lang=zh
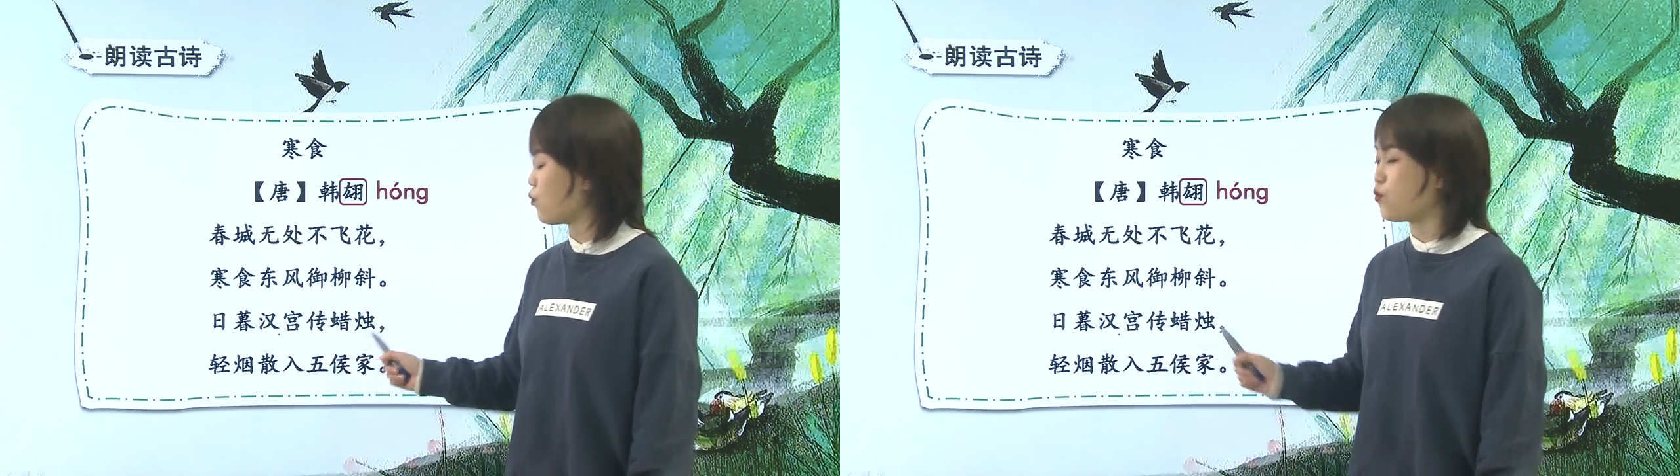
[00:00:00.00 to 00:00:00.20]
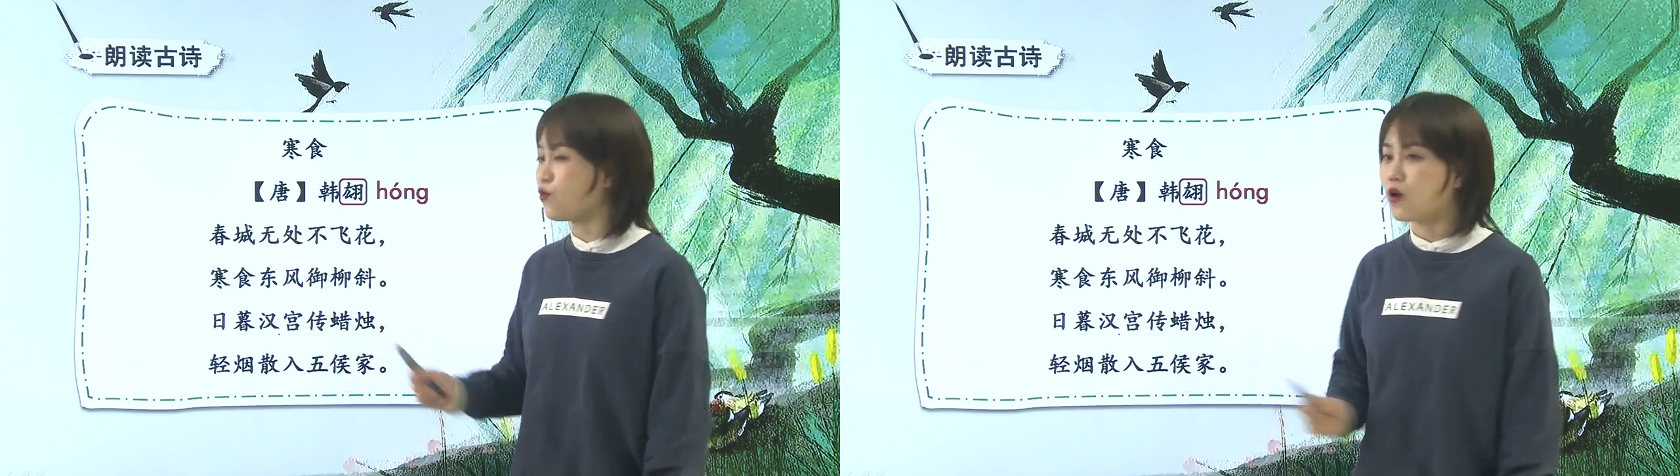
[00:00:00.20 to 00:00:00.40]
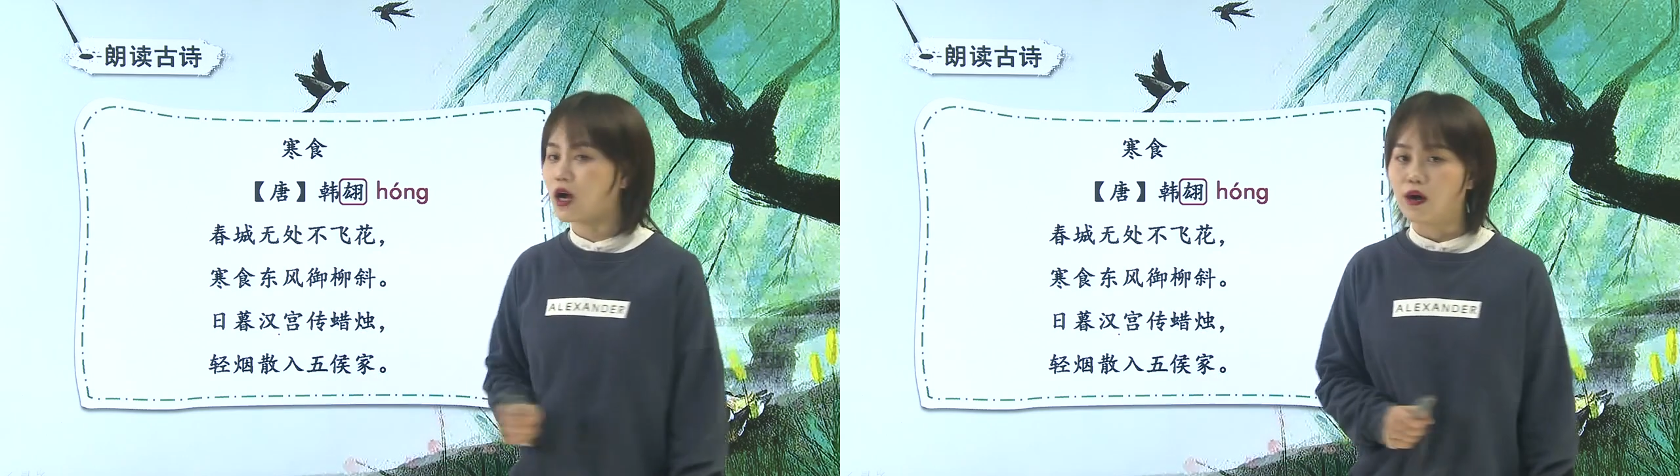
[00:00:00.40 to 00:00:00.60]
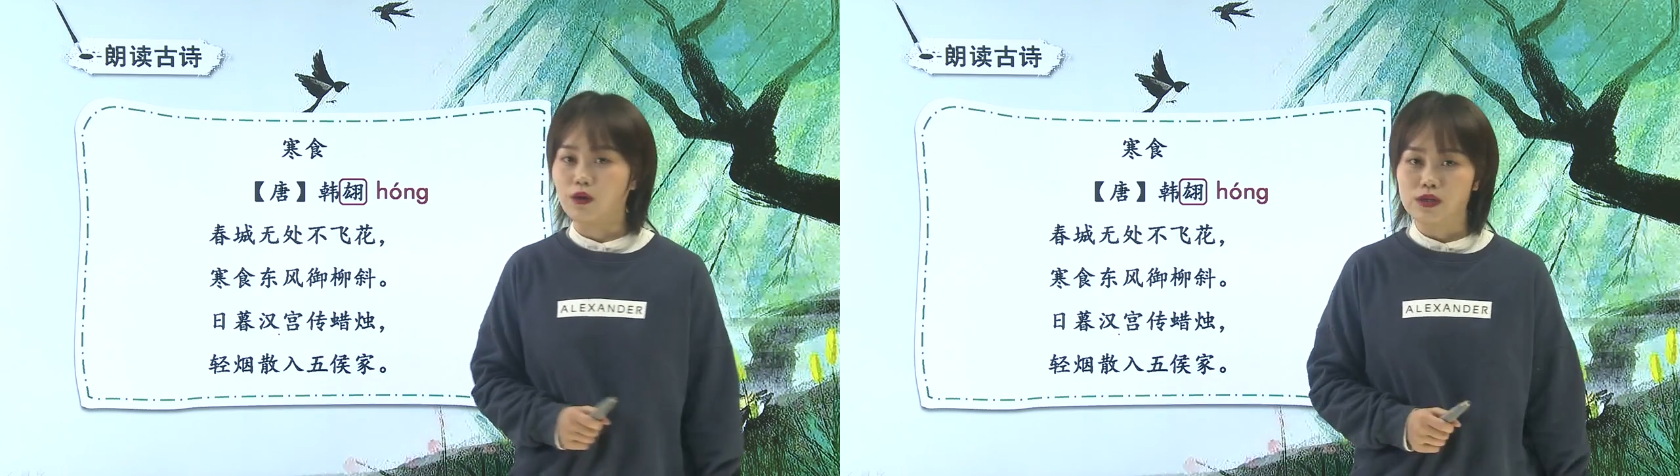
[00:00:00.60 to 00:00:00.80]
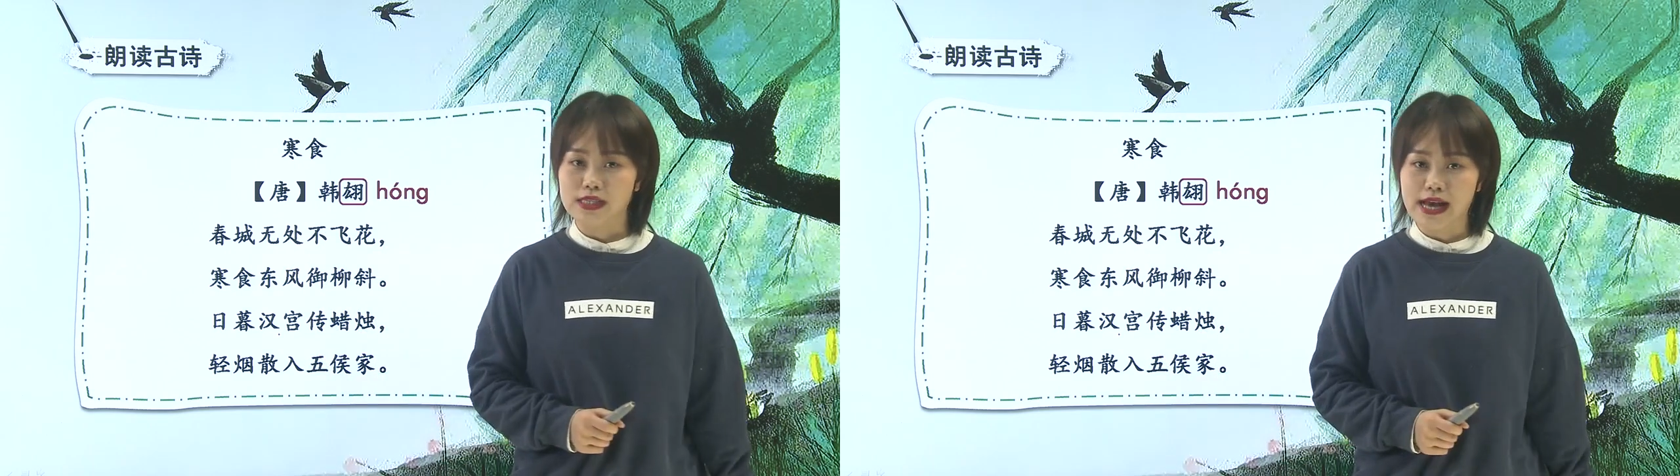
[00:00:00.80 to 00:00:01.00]
五
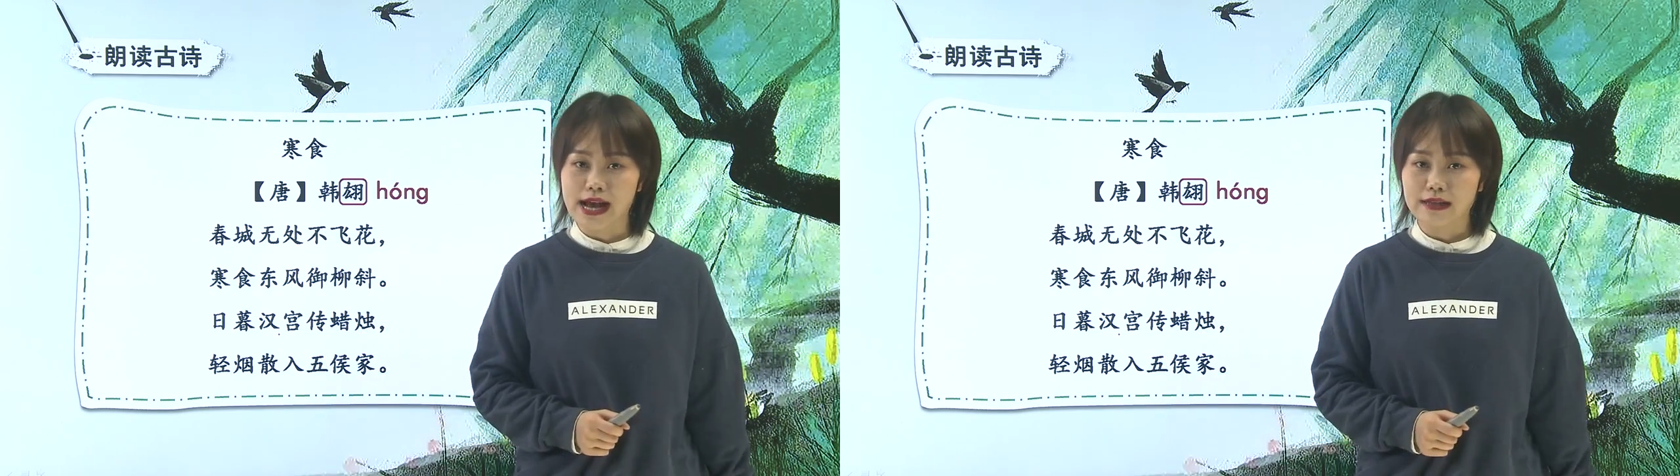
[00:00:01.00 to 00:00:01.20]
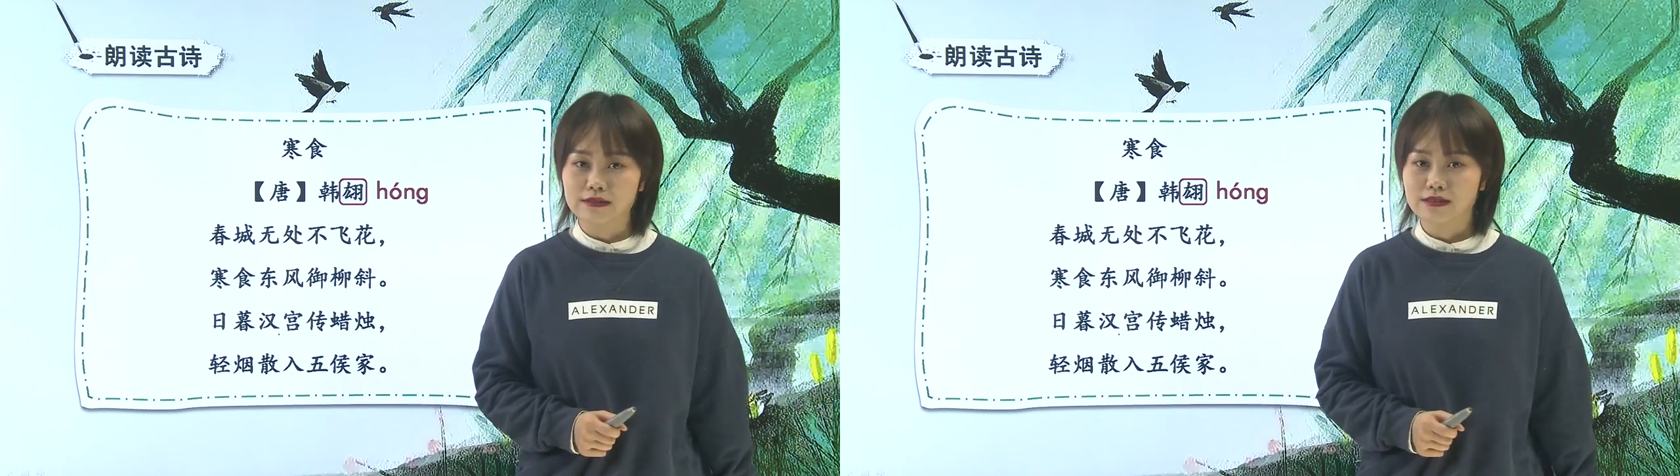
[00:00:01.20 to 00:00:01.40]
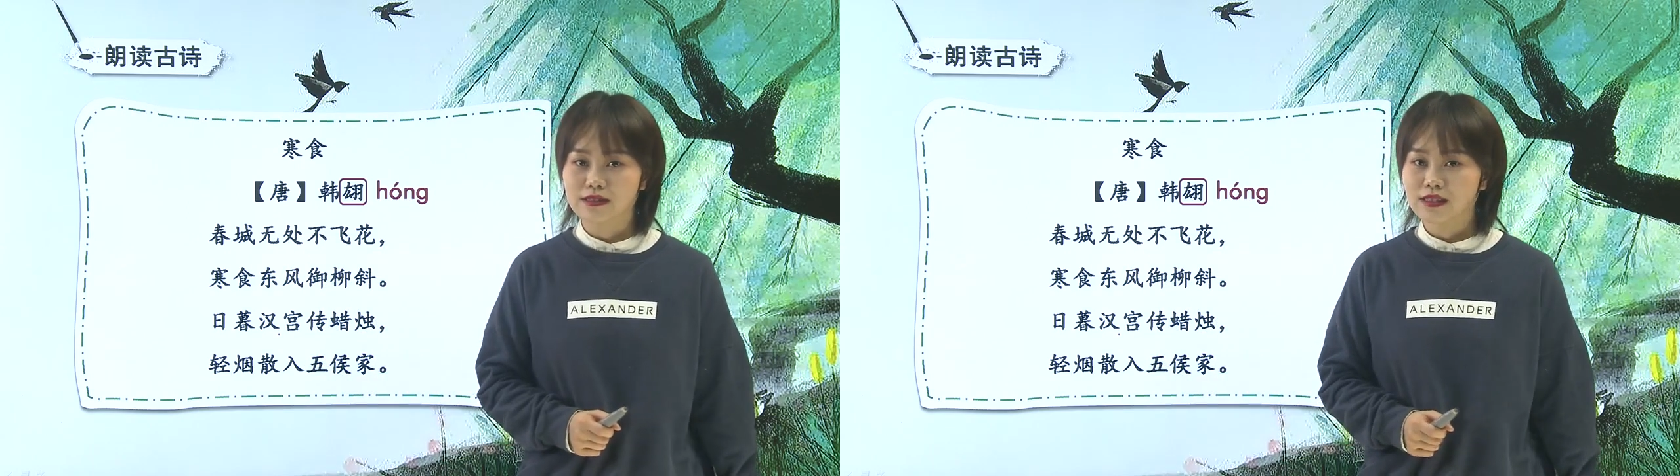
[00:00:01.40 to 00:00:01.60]
侯家。